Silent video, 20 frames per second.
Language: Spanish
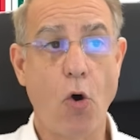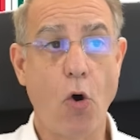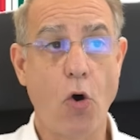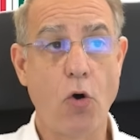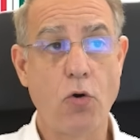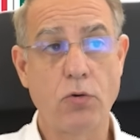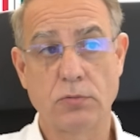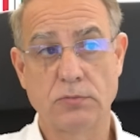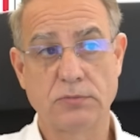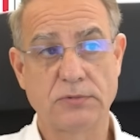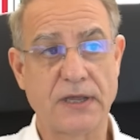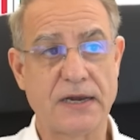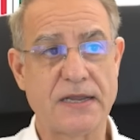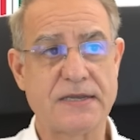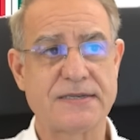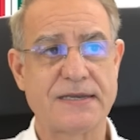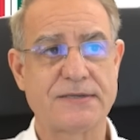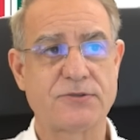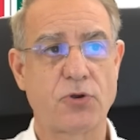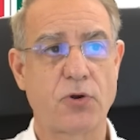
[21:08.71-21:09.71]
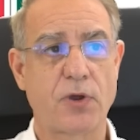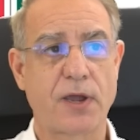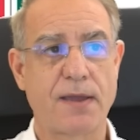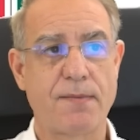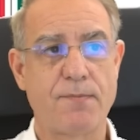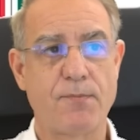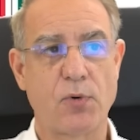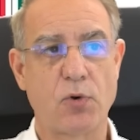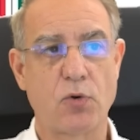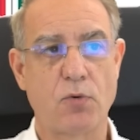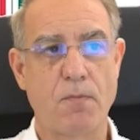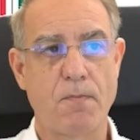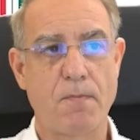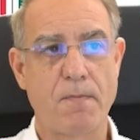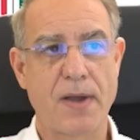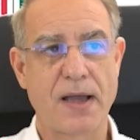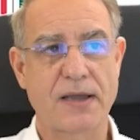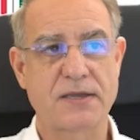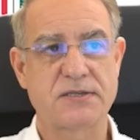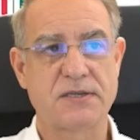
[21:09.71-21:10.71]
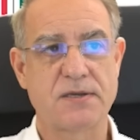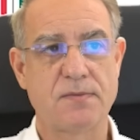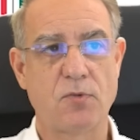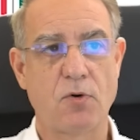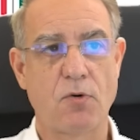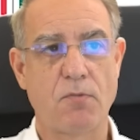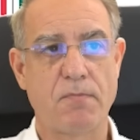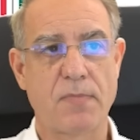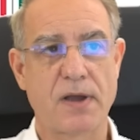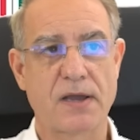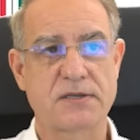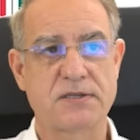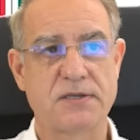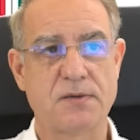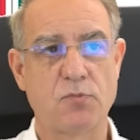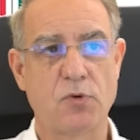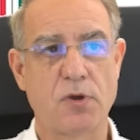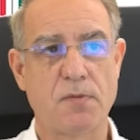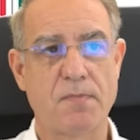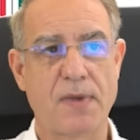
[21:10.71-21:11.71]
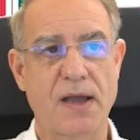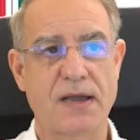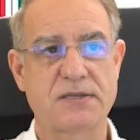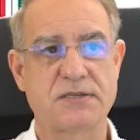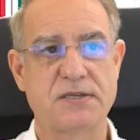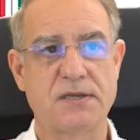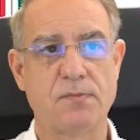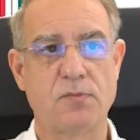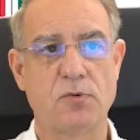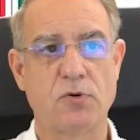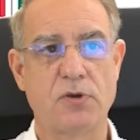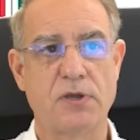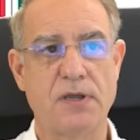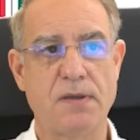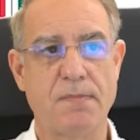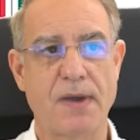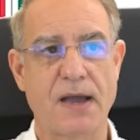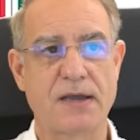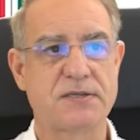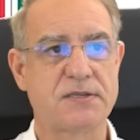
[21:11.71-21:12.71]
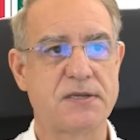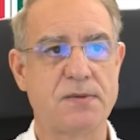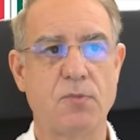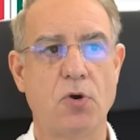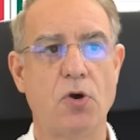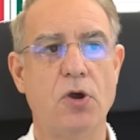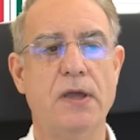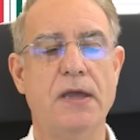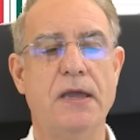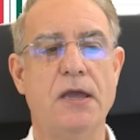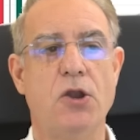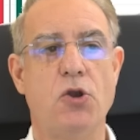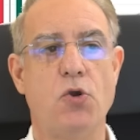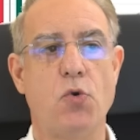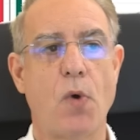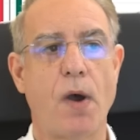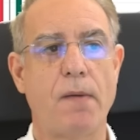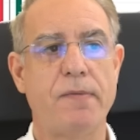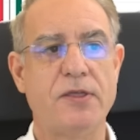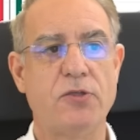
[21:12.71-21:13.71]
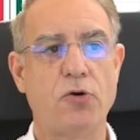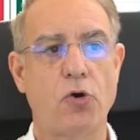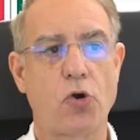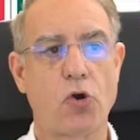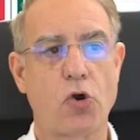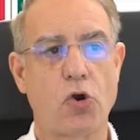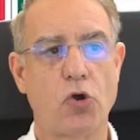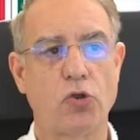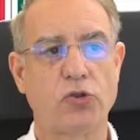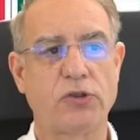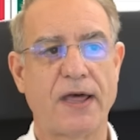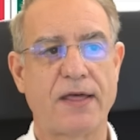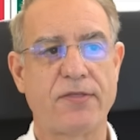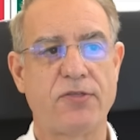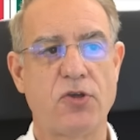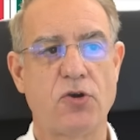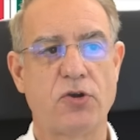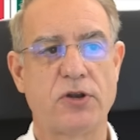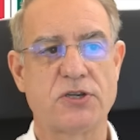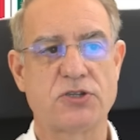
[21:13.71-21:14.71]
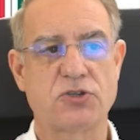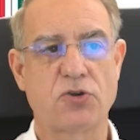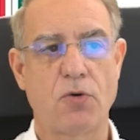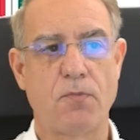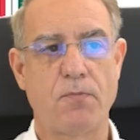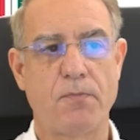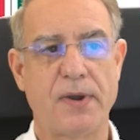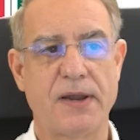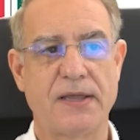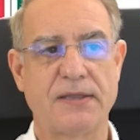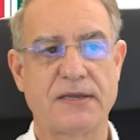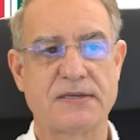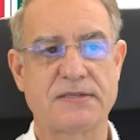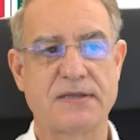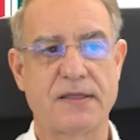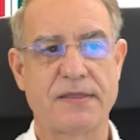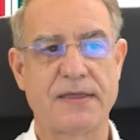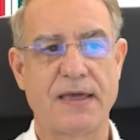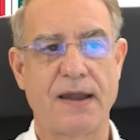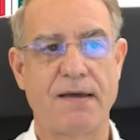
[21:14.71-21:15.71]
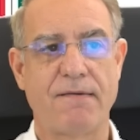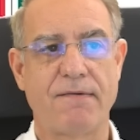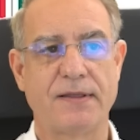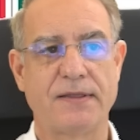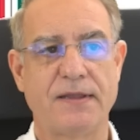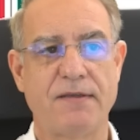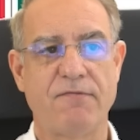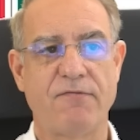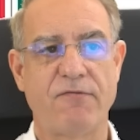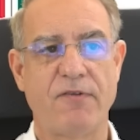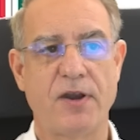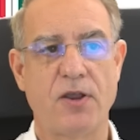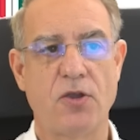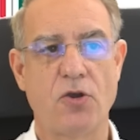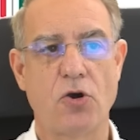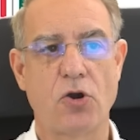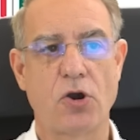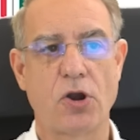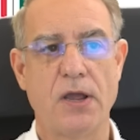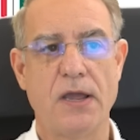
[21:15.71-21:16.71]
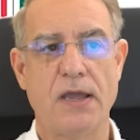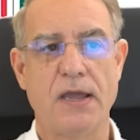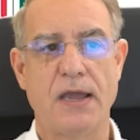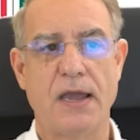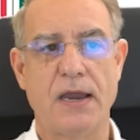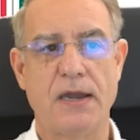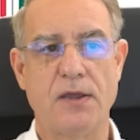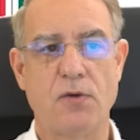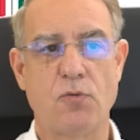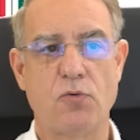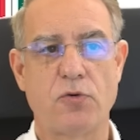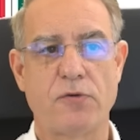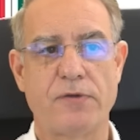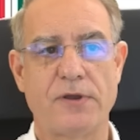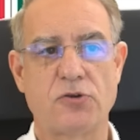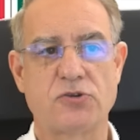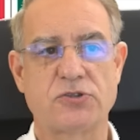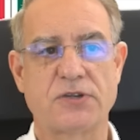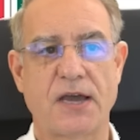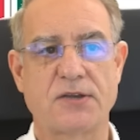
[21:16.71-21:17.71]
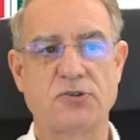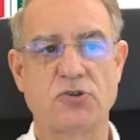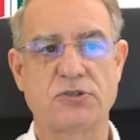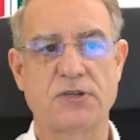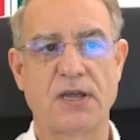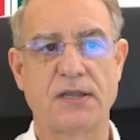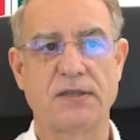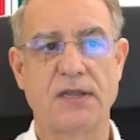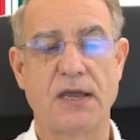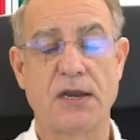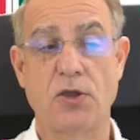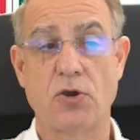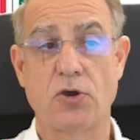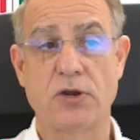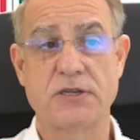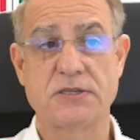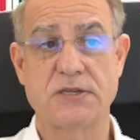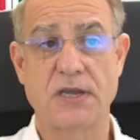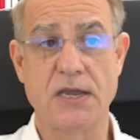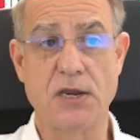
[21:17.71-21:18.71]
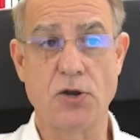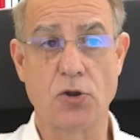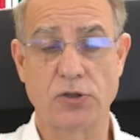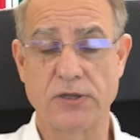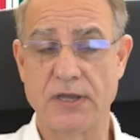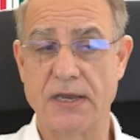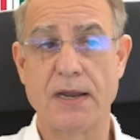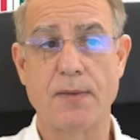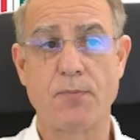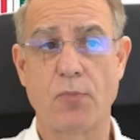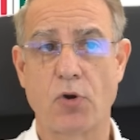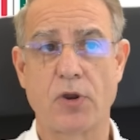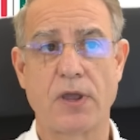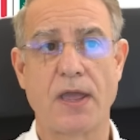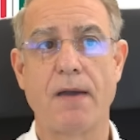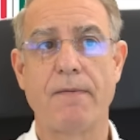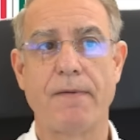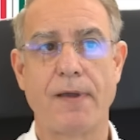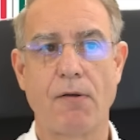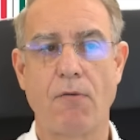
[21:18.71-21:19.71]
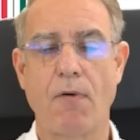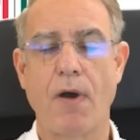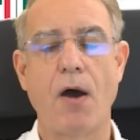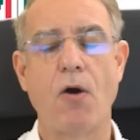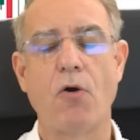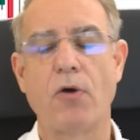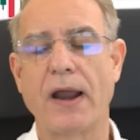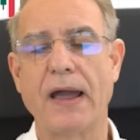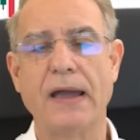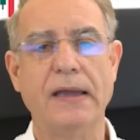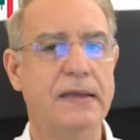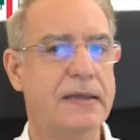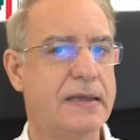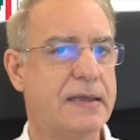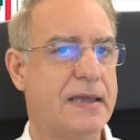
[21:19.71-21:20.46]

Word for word: O tenéis este otro ejemplo, máximo, máximo y máximo y máximo. No ha habido rotaciones completas hacia la banda inferior en ninguno de los casos anteriores y no tiene por qué haberlo ahora.